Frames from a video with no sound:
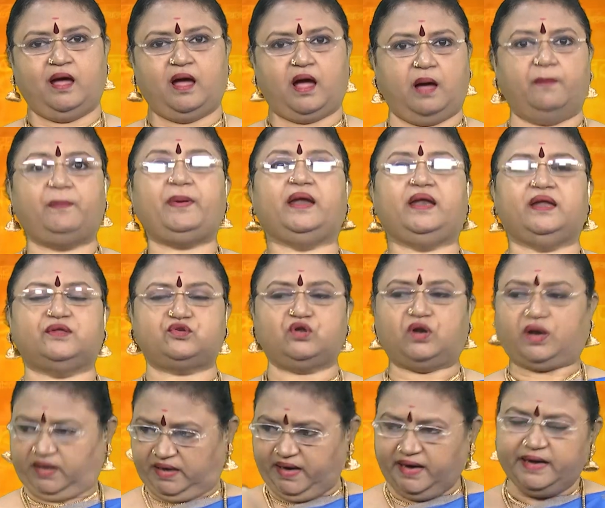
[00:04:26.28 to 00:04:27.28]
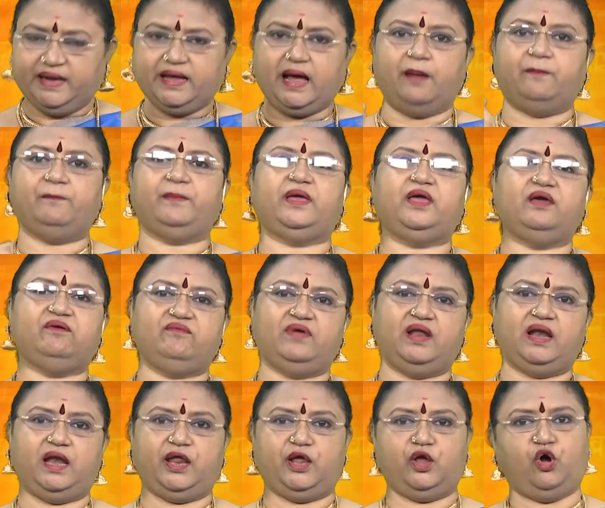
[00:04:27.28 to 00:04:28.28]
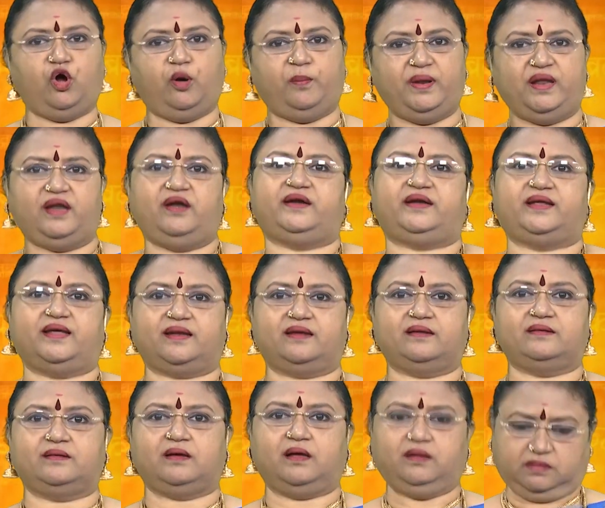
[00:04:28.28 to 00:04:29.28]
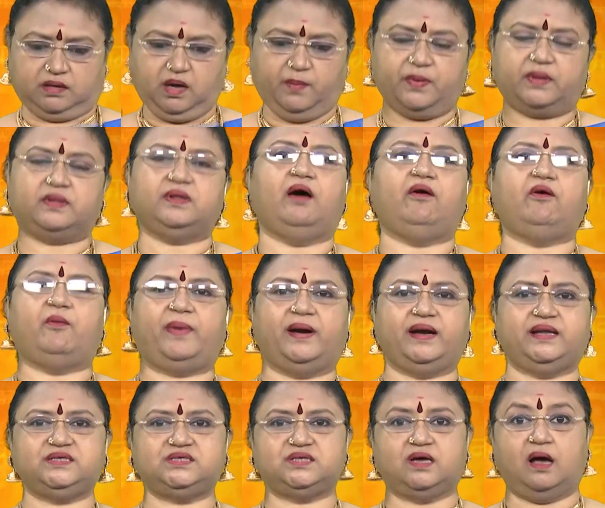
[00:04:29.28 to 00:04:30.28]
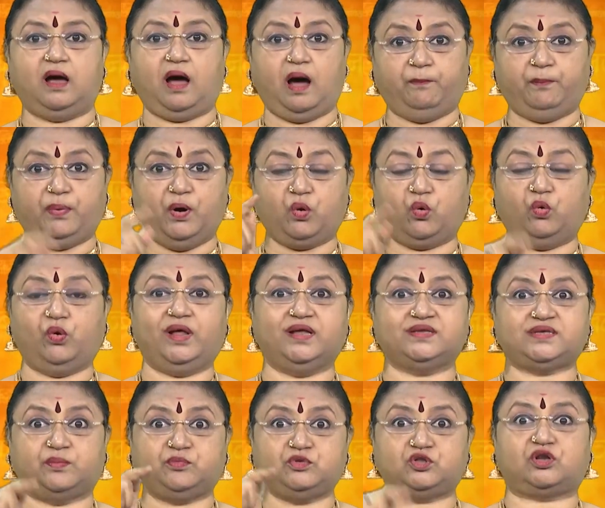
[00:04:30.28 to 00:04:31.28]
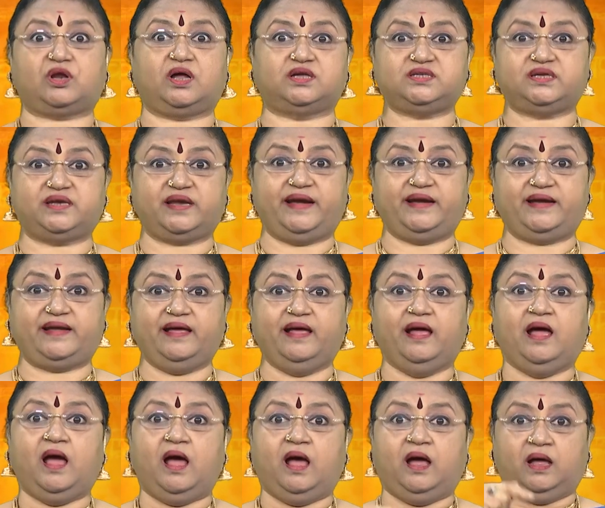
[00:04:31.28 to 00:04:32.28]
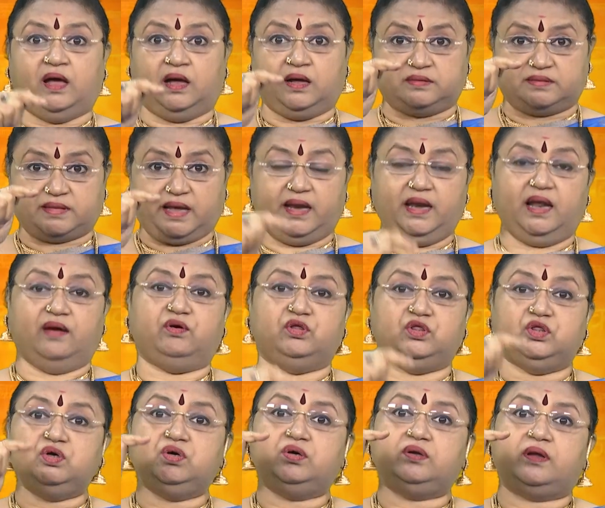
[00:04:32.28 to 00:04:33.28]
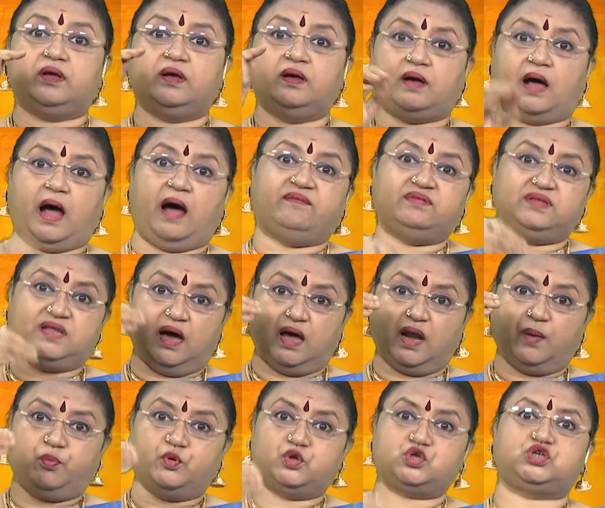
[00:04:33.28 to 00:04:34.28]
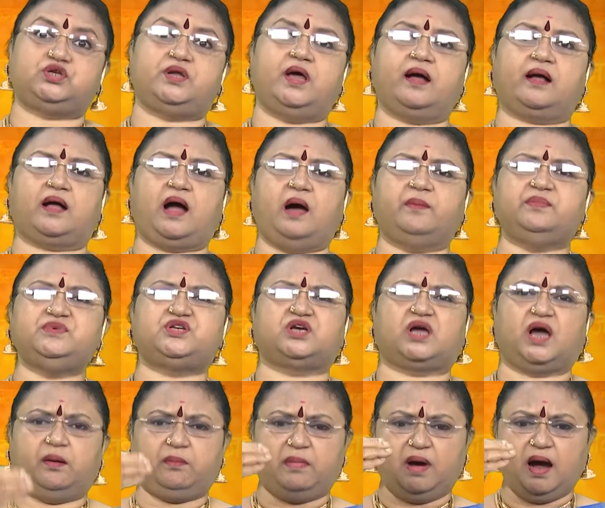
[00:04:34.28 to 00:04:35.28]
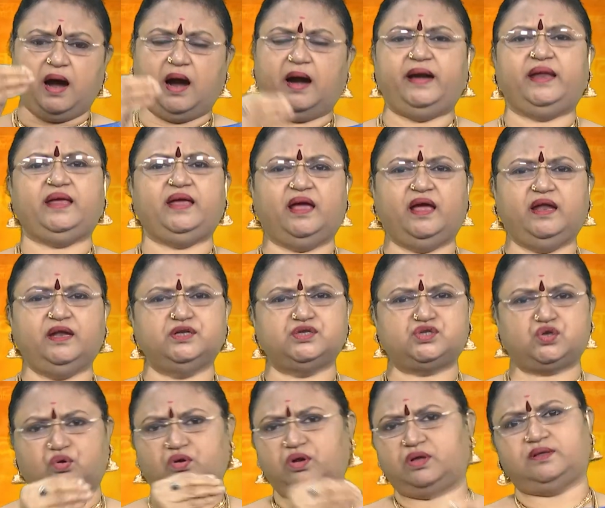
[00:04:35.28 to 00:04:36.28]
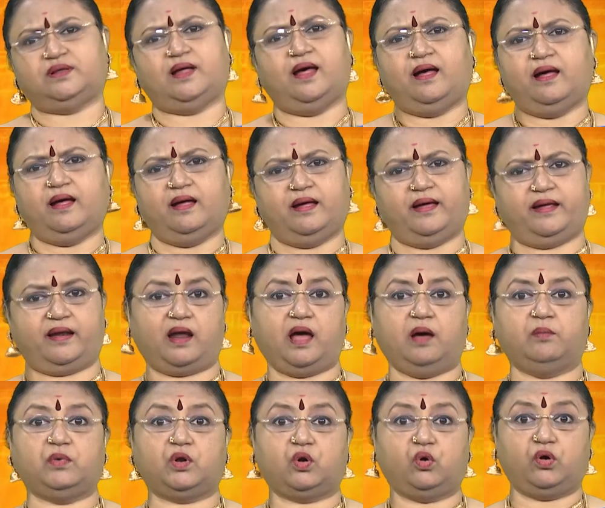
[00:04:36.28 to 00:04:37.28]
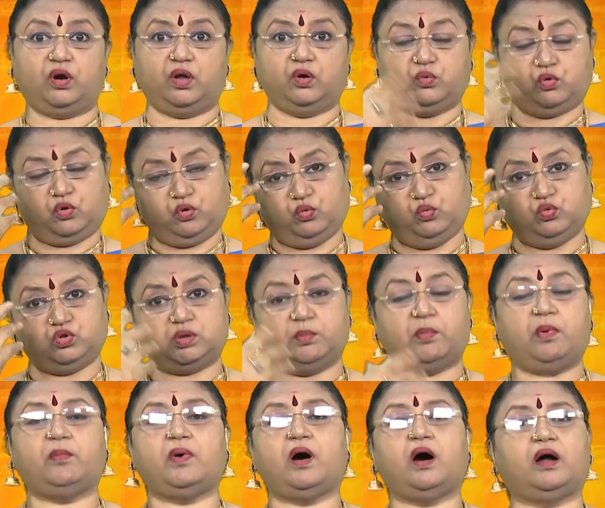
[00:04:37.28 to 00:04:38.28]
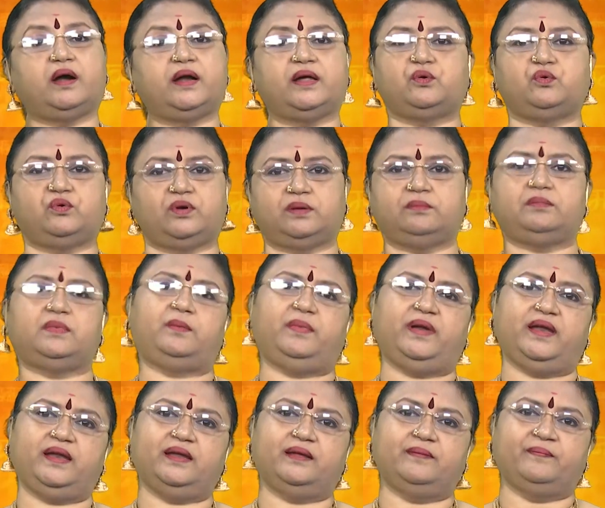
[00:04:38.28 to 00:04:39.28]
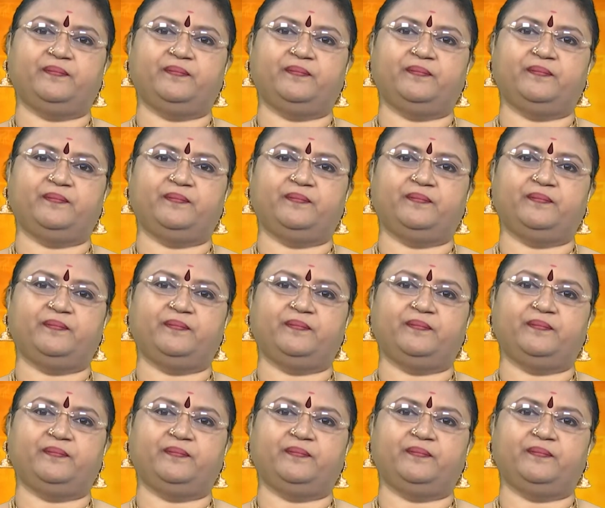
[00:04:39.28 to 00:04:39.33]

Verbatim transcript: அப்போ என்ன சொல்கிறார் எடு அம்பியும் வில்லியும் அப்படின்னுட்டார் அதுக்கப்புறம் தான் அவன் பணிஞ்சான் அப்போ கூட சமுத்திரராஜன் கிட்ட தன்னை வந்து அவதார புருஷனாக காமிச்சிக்காம அடியேன்னு சொன்னதுதான் ராமரோட ஒரு உத்தமமான குணம் அப்படின்னு